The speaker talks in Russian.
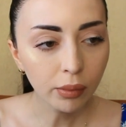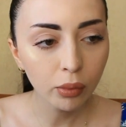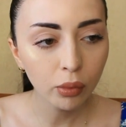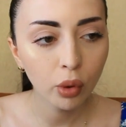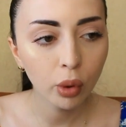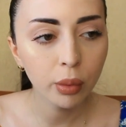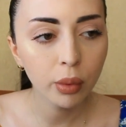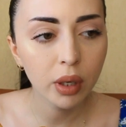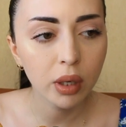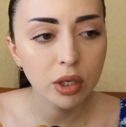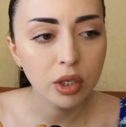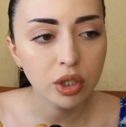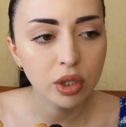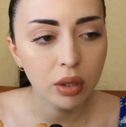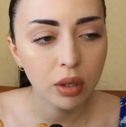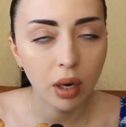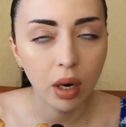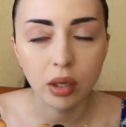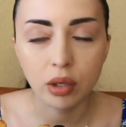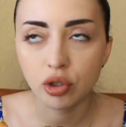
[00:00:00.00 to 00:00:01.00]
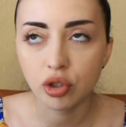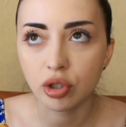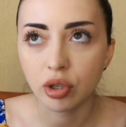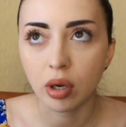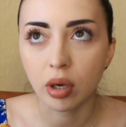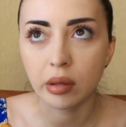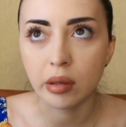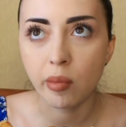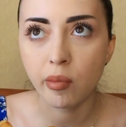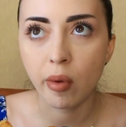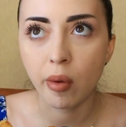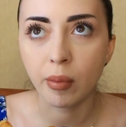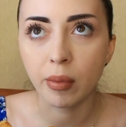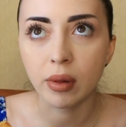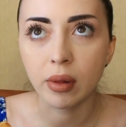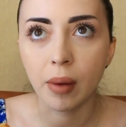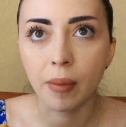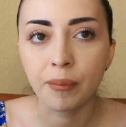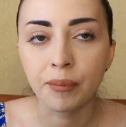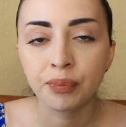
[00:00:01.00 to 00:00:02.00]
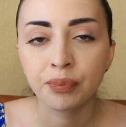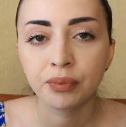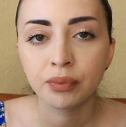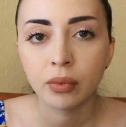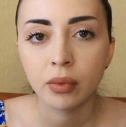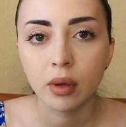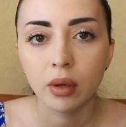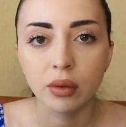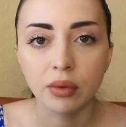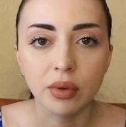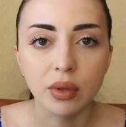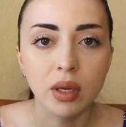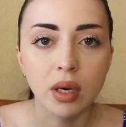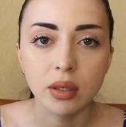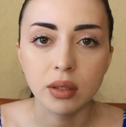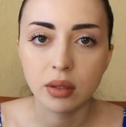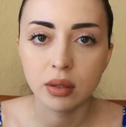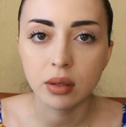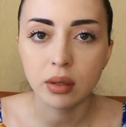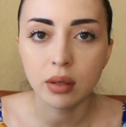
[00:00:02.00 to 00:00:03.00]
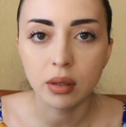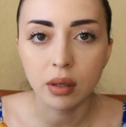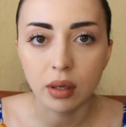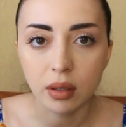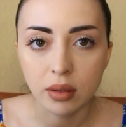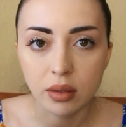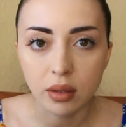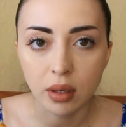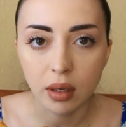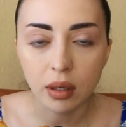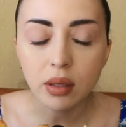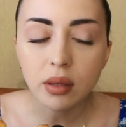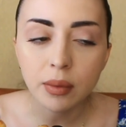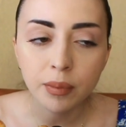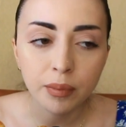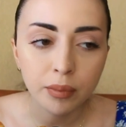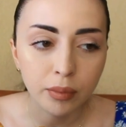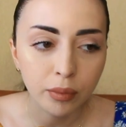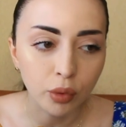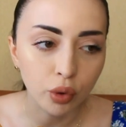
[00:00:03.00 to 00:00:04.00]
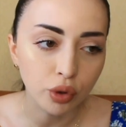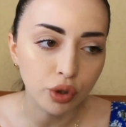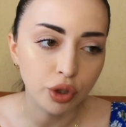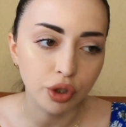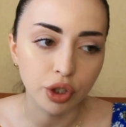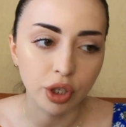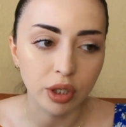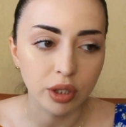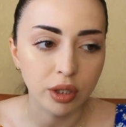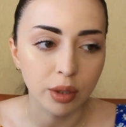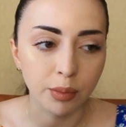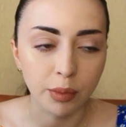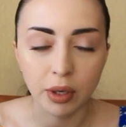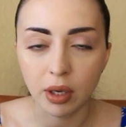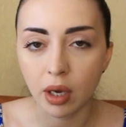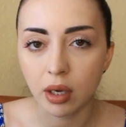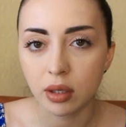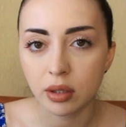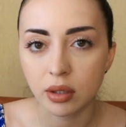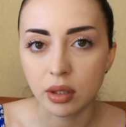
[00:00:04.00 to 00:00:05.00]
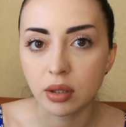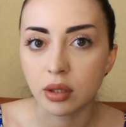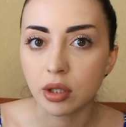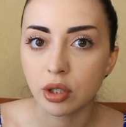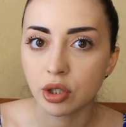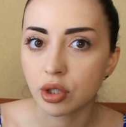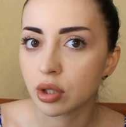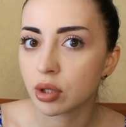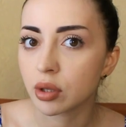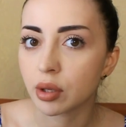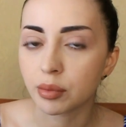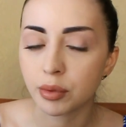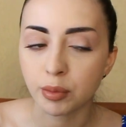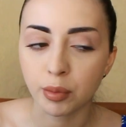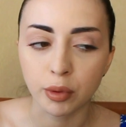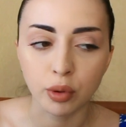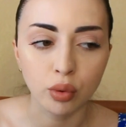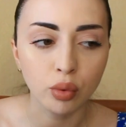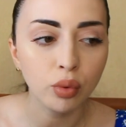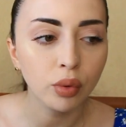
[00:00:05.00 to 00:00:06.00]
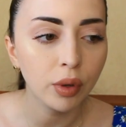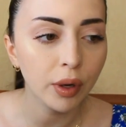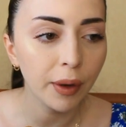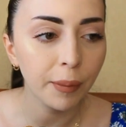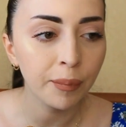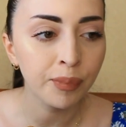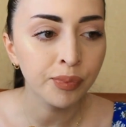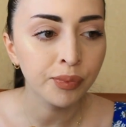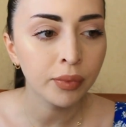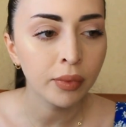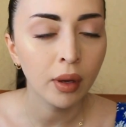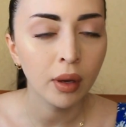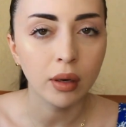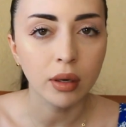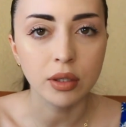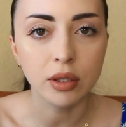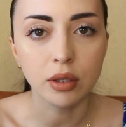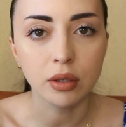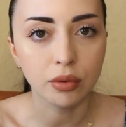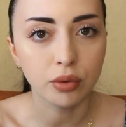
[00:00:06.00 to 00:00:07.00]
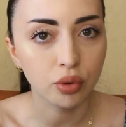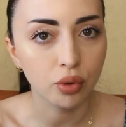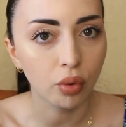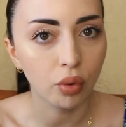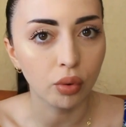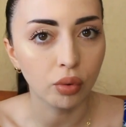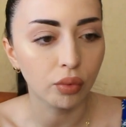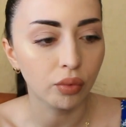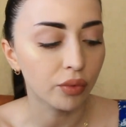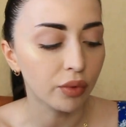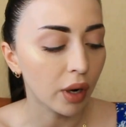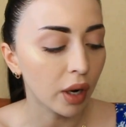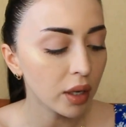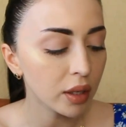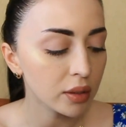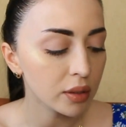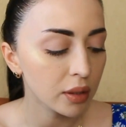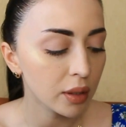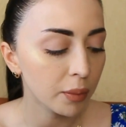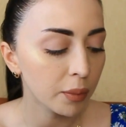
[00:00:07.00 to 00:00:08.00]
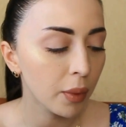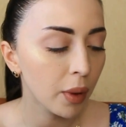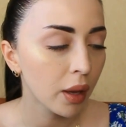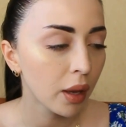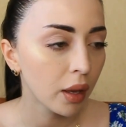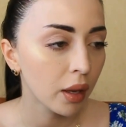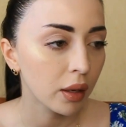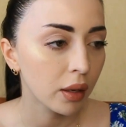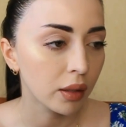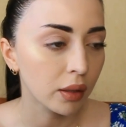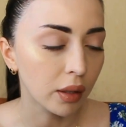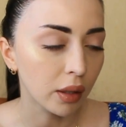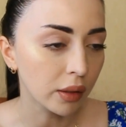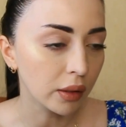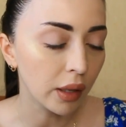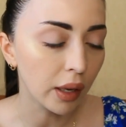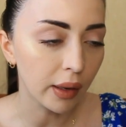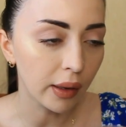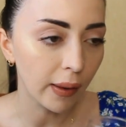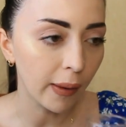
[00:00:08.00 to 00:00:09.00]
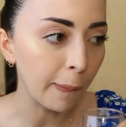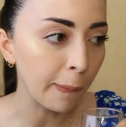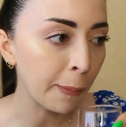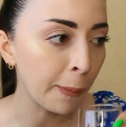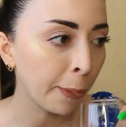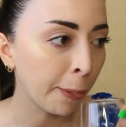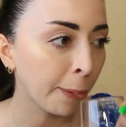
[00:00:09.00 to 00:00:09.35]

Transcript: Но мне кажется, раньше, когда мне было 12-13 лет, мы очень часто менялись одеждой там с подругой, ходили в школу в разном и так далее.